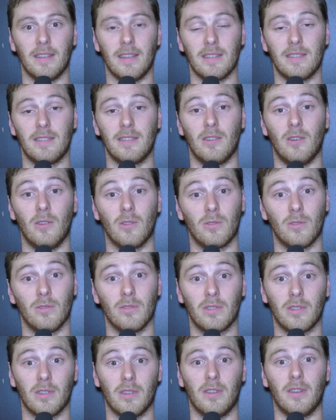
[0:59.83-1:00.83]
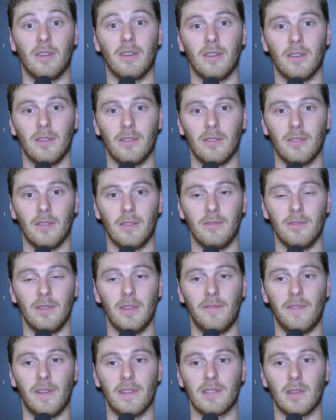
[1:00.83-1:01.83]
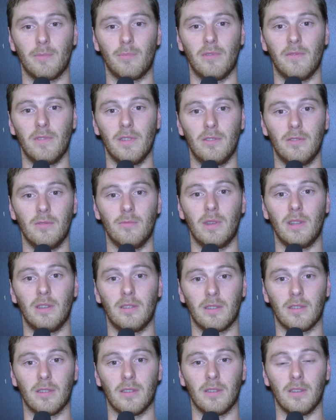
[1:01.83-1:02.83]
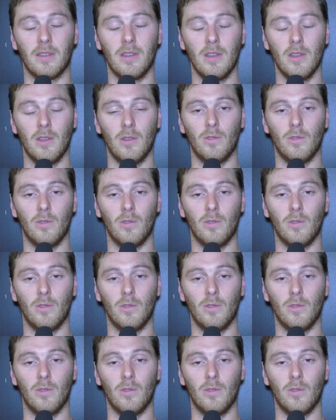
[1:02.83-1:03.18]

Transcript: il six rencontres euh, une défaite ça peut vite nous mettre euh,